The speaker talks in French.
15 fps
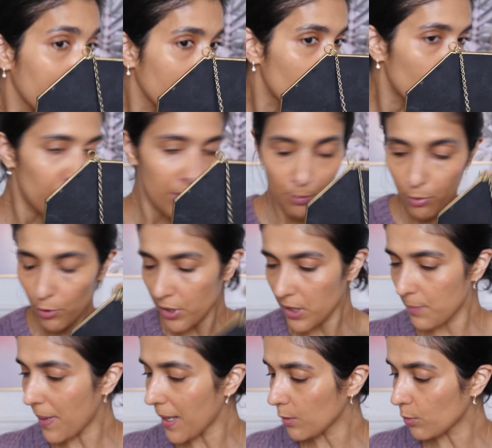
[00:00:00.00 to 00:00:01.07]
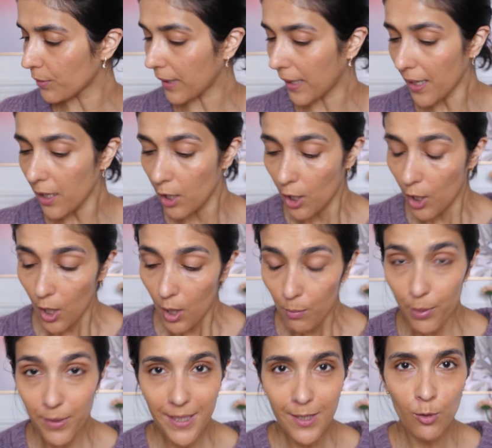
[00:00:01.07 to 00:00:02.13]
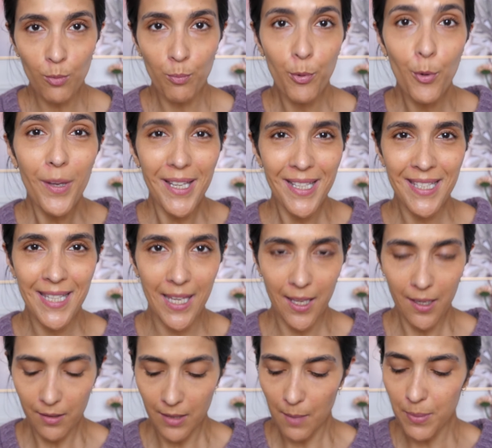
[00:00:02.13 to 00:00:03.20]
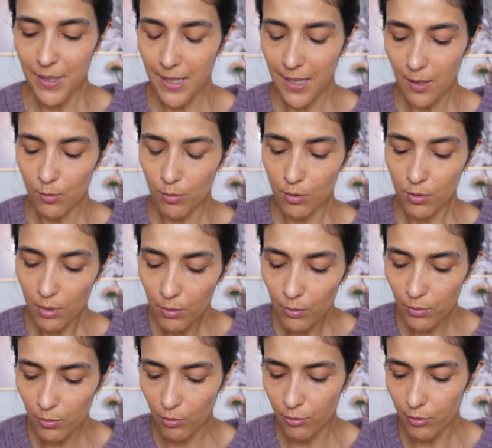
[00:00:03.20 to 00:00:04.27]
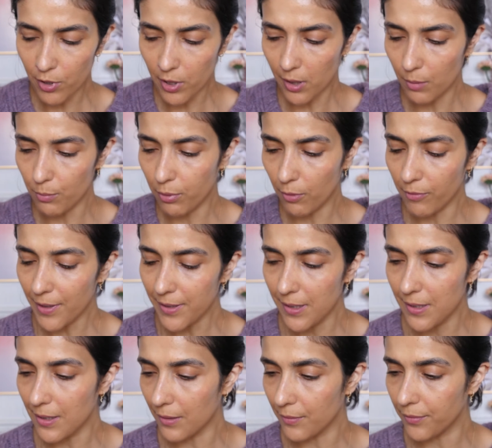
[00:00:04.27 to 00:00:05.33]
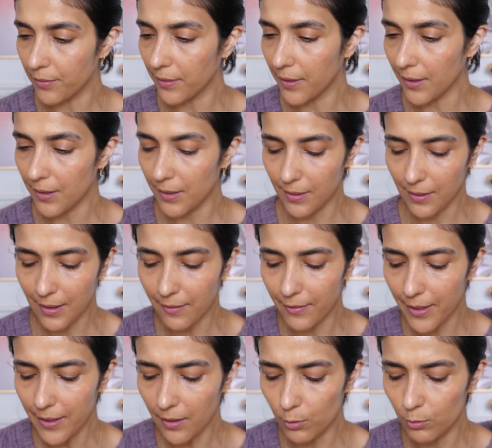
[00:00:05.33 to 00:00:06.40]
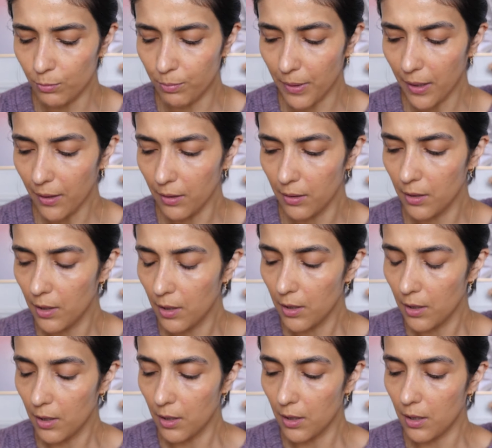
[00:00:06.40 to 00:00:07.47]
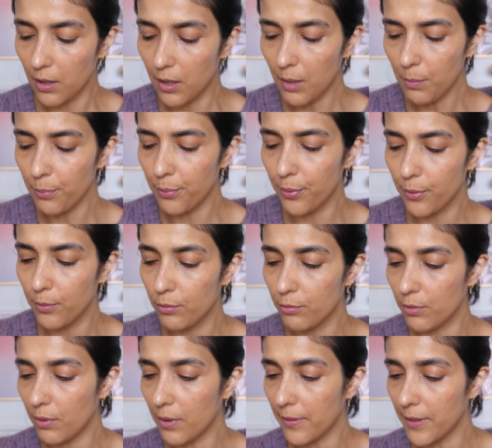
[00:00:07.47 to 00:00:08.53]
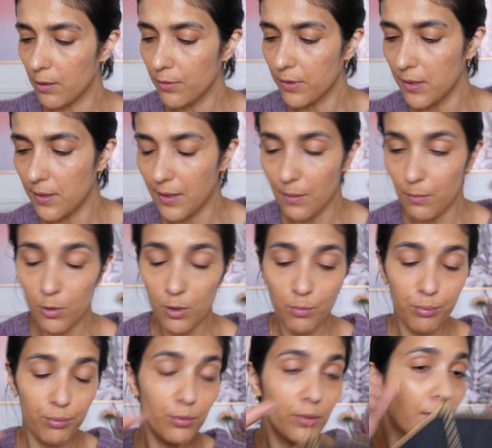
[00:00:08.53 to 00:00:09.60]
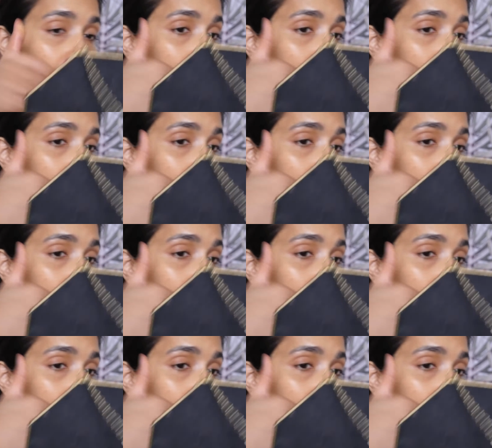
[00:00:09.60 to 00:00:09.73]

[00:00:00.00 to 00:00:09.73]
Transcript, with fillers: très jolie peau, je dis pas le contraire. Peut-être qu'on peut essayer d'appliquer une seconde couche hein, pour voir si c'est un fond de teint qui se travaille ou pas. Hop, toujours avec le système du pouce.